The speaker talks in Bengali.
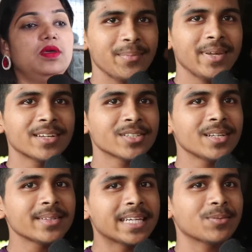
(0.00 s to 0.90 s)
আমি আসলে
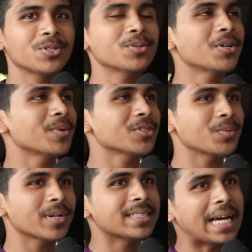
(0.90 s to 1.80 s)
শেখ মুজিবুর রহমান
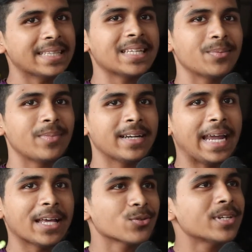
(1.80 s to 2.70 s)
সম্পর্কে জানতাম বাট
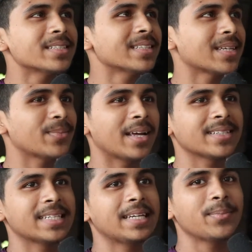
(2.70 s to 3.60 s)
এতটা জানতাম না
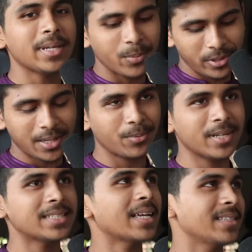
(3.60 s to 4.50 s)
আজকে আমি এই বইটা
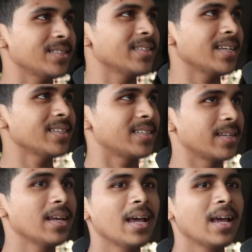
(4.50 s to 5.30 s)
পড়ে যা জেনেছি